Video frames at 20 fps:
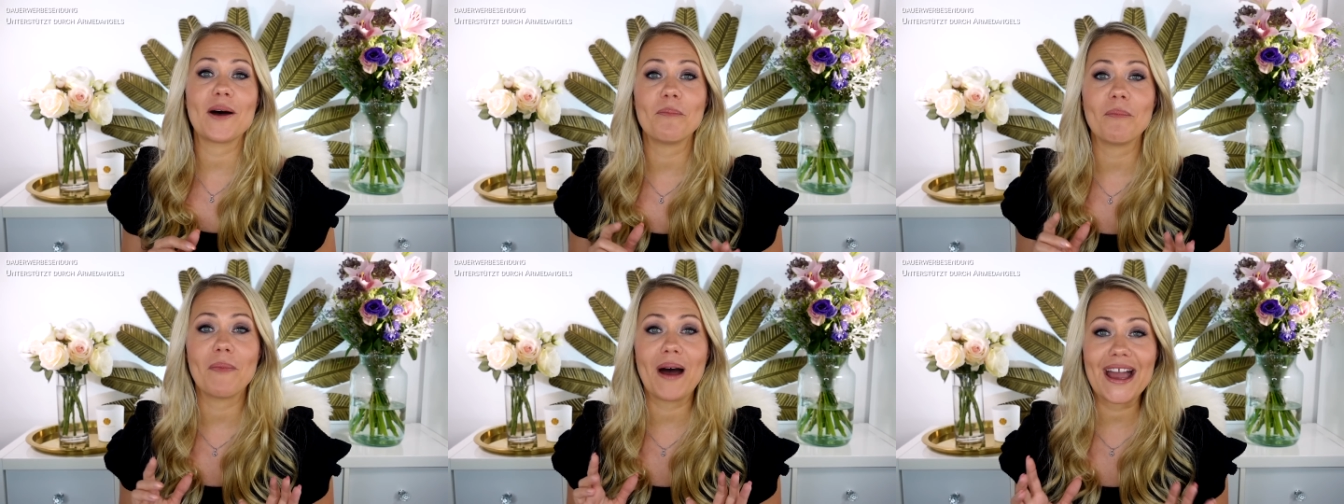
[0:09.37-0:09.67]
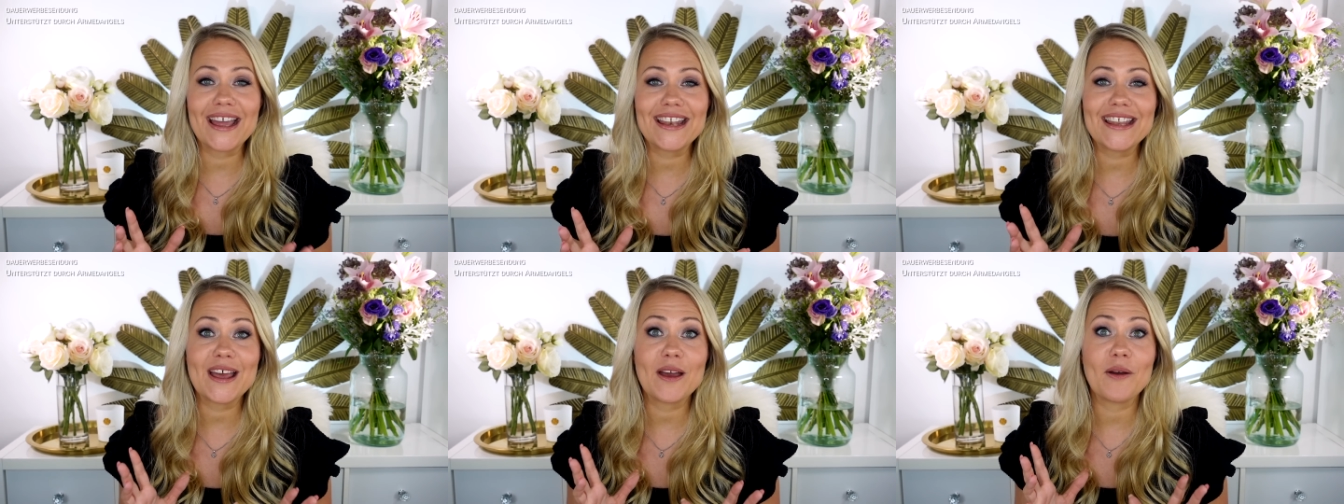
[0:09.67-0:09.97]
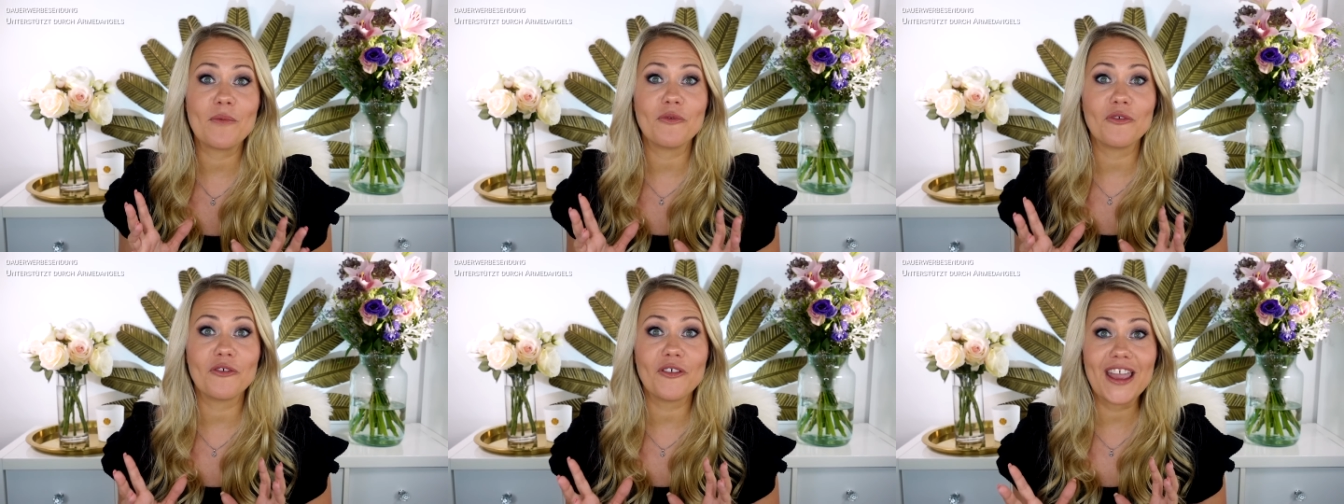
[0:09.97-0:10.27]
meine
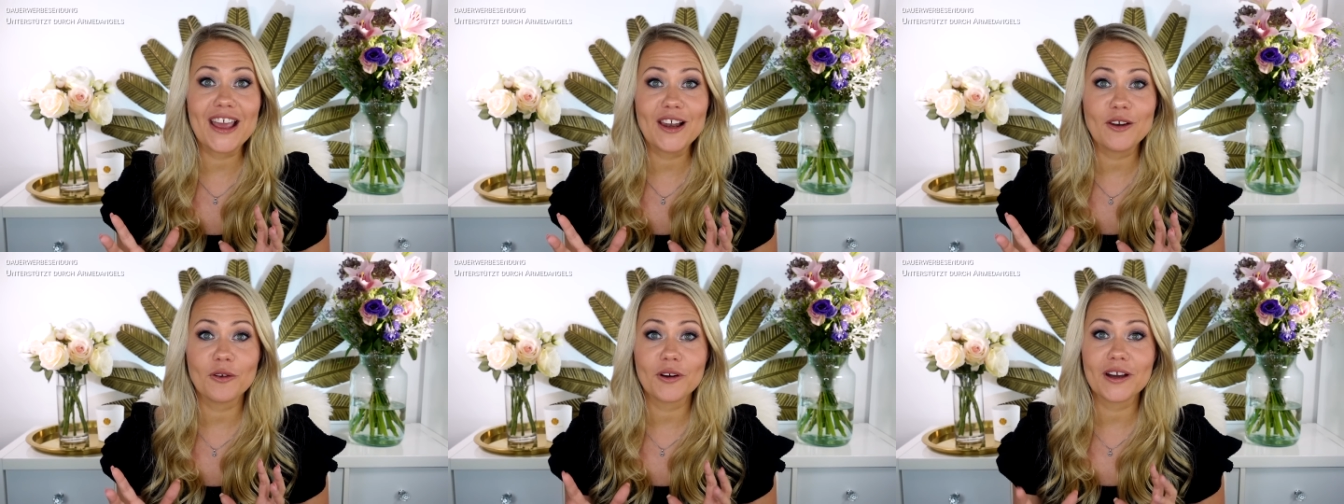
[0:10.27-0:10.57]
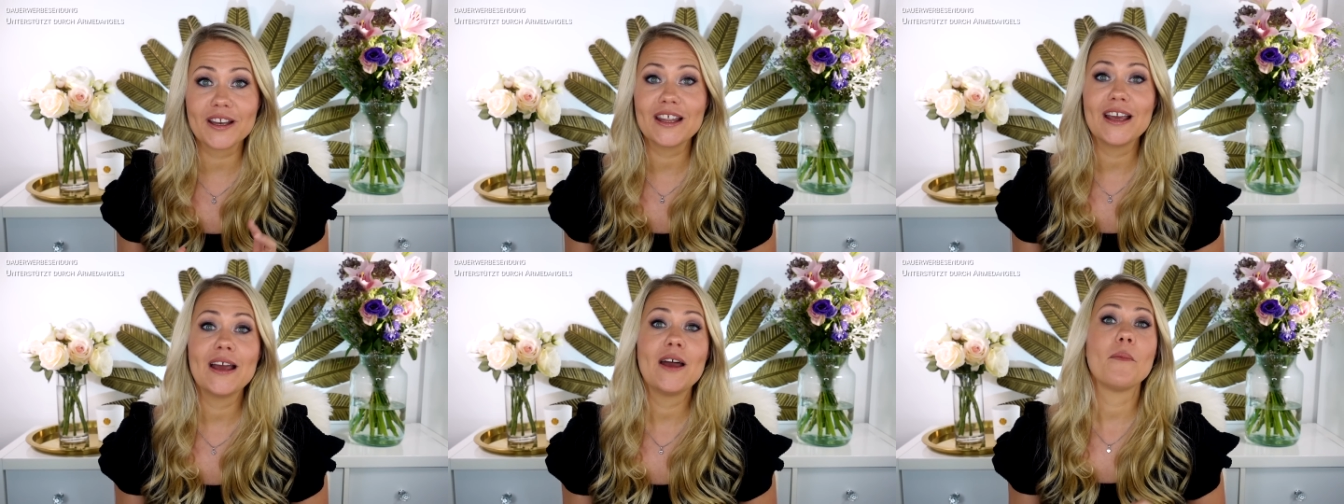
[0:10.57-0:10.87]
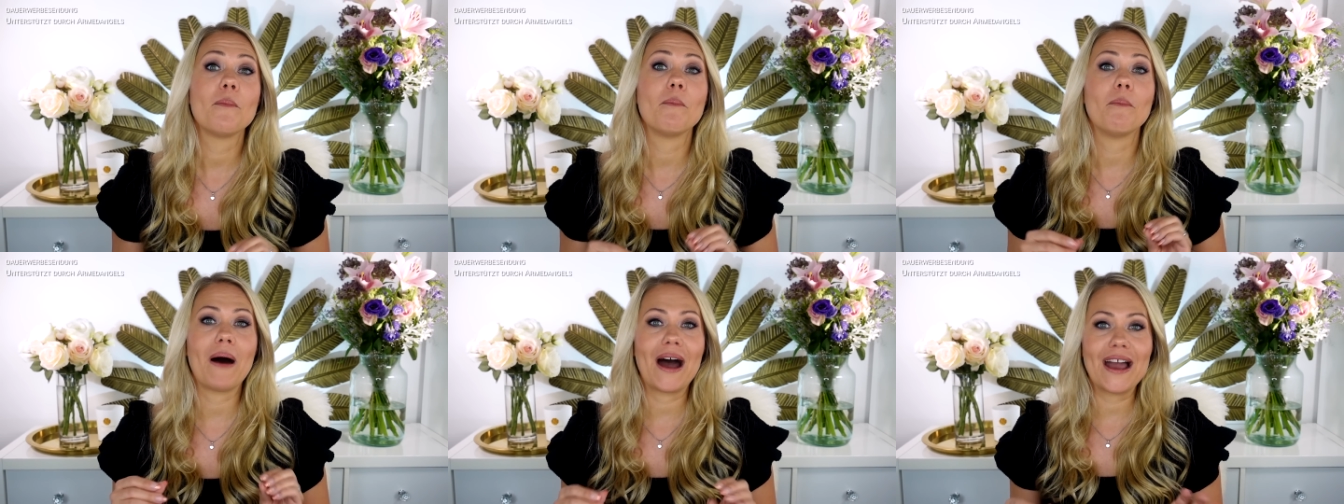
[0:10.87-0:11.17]
Empfehlungen
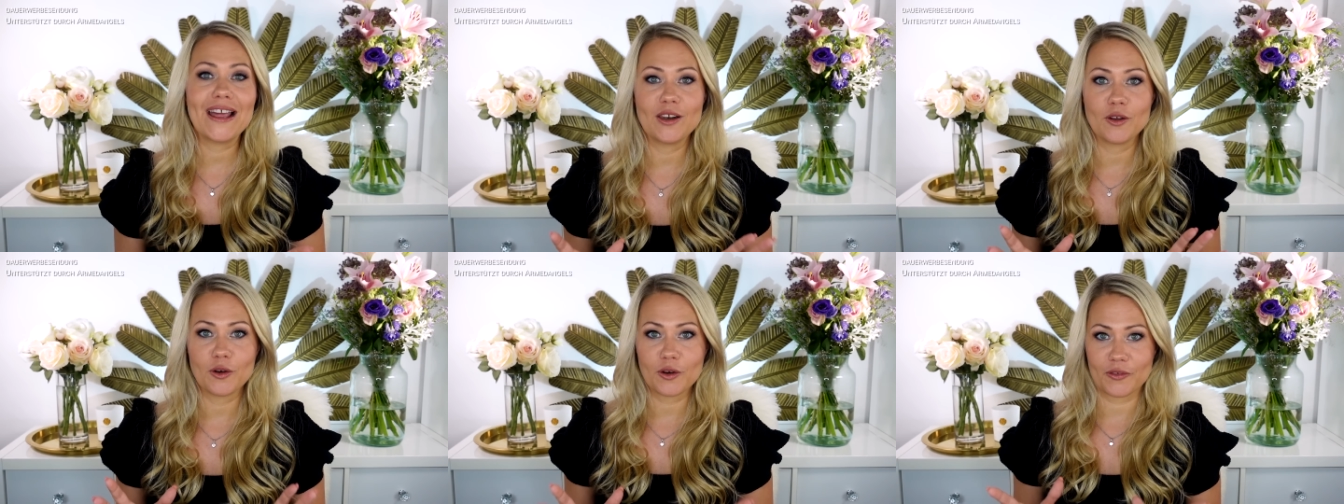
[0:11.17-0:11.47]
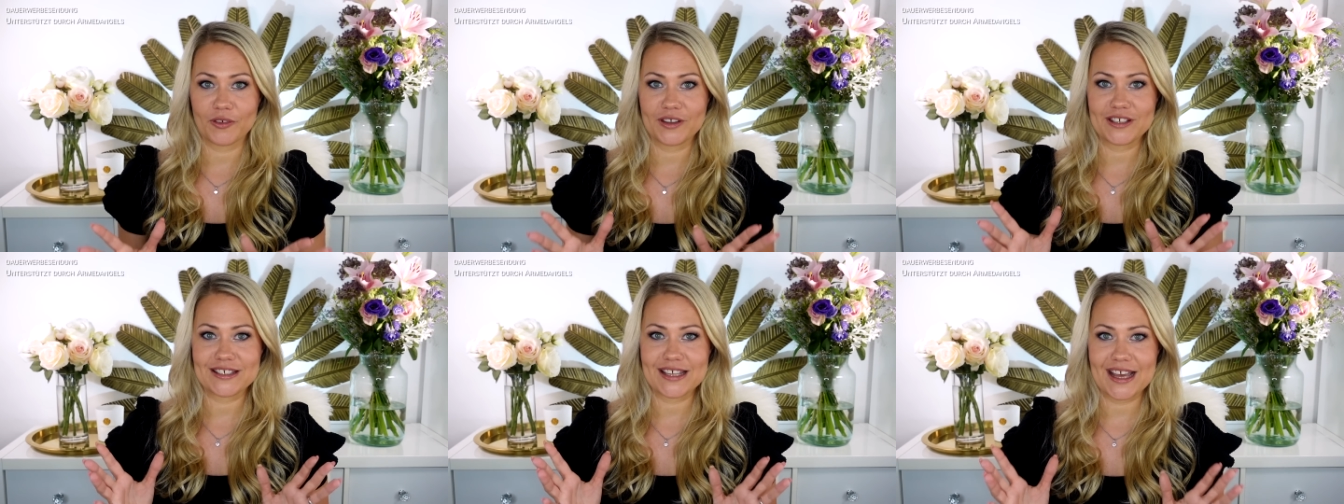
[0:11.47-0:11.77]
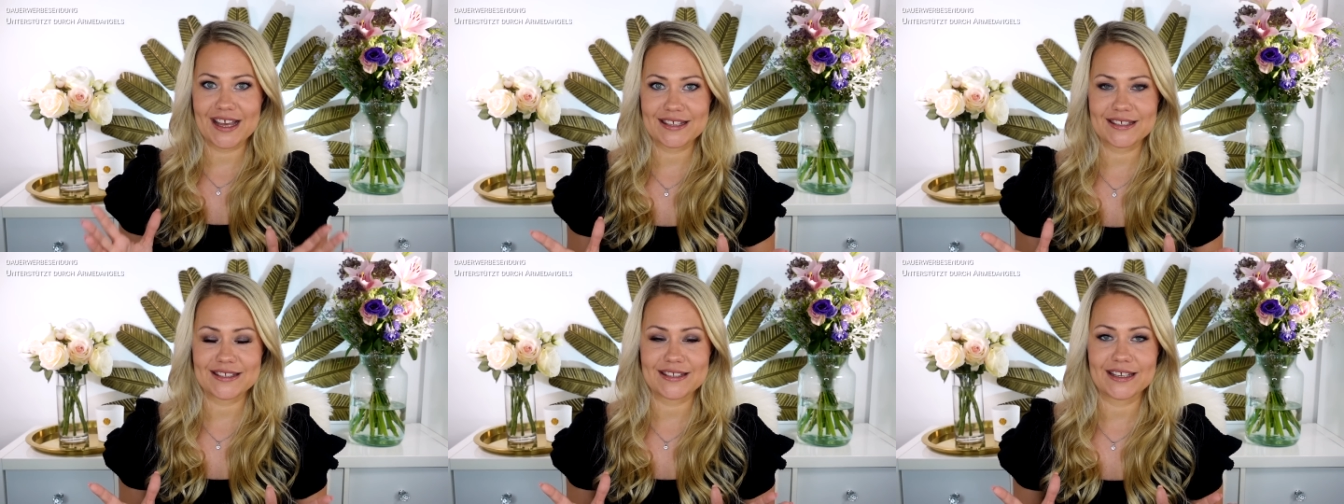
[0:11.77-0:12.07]
bei Look
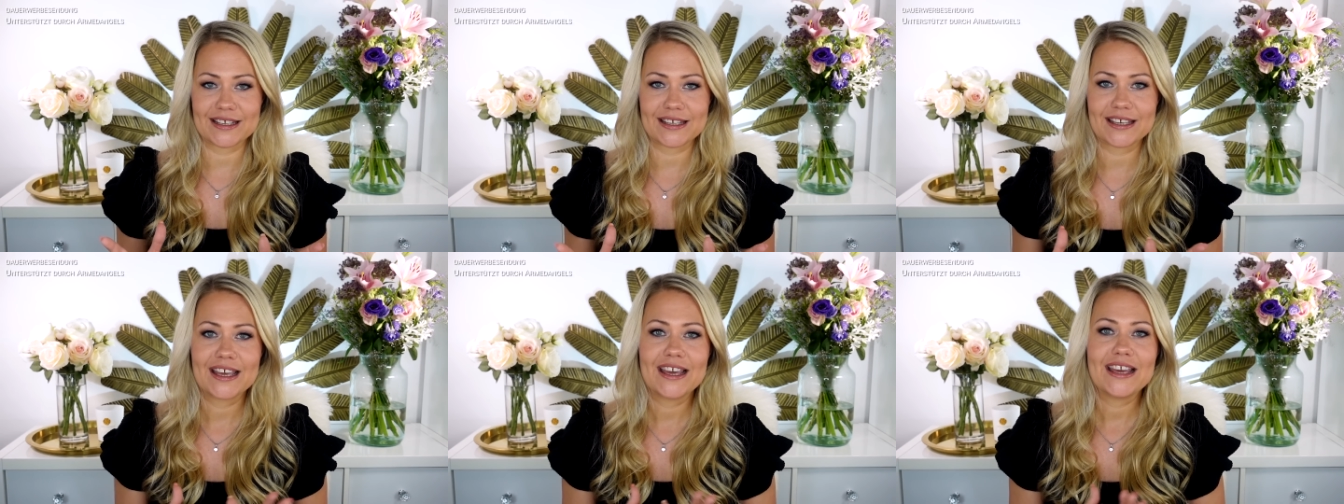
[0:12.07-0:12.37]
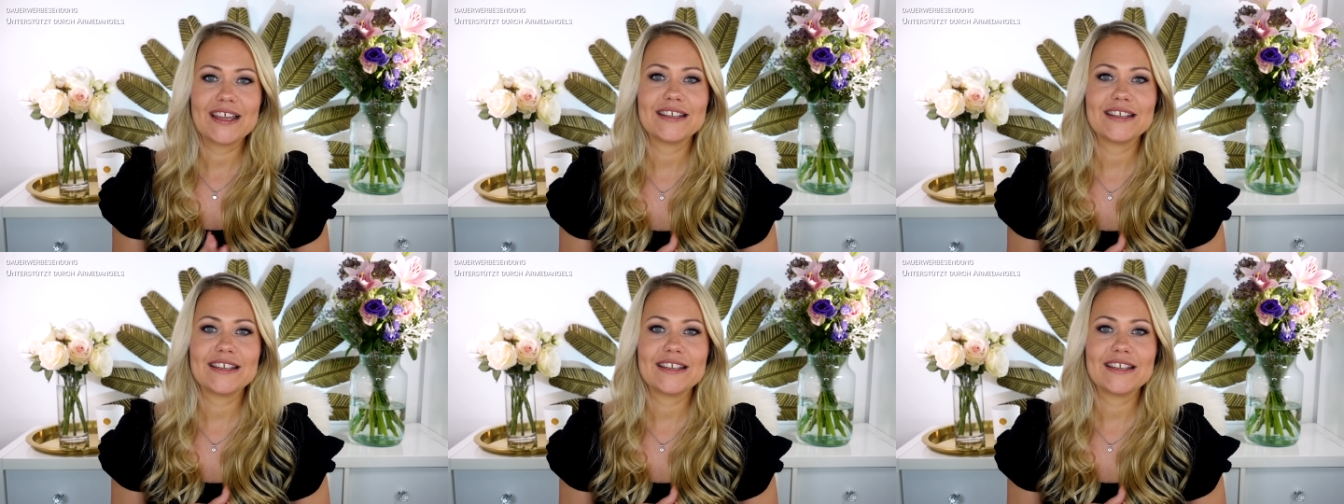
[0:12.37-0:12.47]
Fantastic,